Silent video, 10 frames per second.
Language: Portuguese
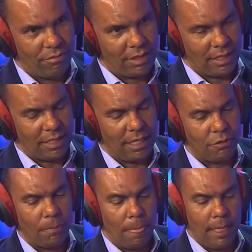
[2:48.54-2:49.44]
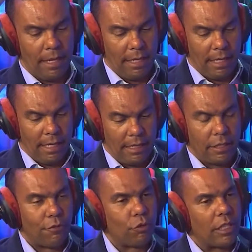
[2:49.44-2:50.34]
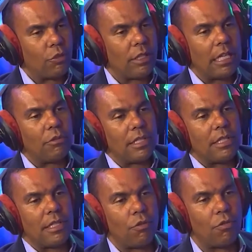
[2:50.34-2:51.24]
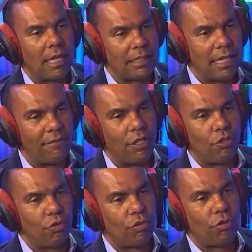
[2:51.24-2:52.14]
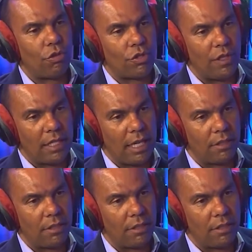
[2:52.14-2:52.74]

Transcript: Tá certo? Então, voltando, o que é que acontecia com o cadáver de um que, crucificado?